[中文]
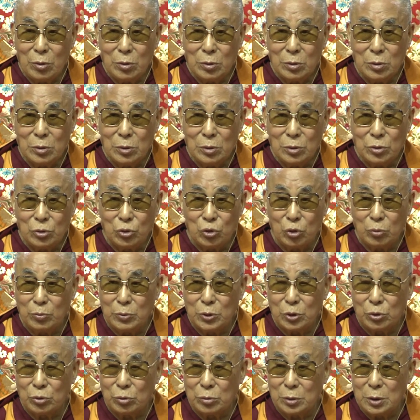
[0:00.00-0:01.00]
色体为
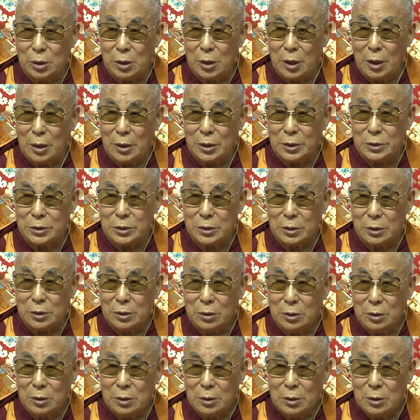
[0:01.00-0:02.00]
名故，虚空
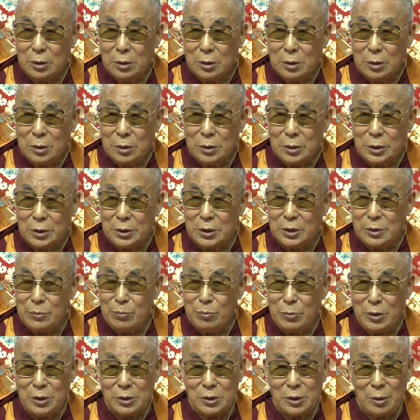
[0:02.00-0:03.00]
亦为名。
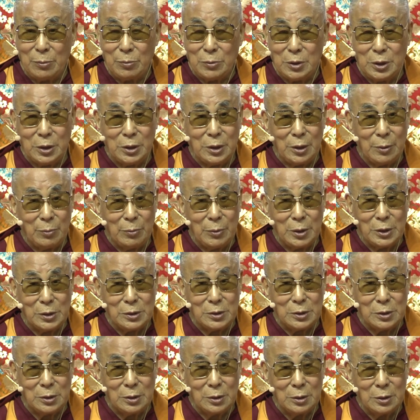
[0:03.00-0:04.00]
无大何
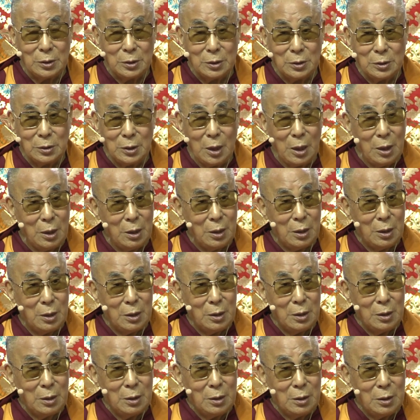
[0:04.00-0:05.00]
有色？故为
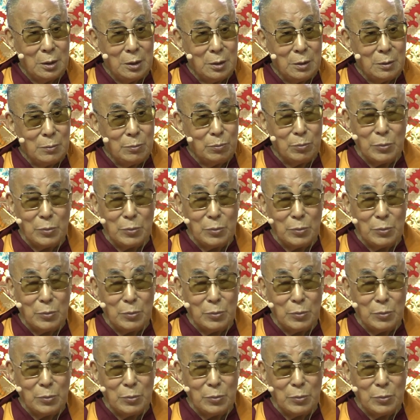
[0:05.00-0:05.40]
名亦无。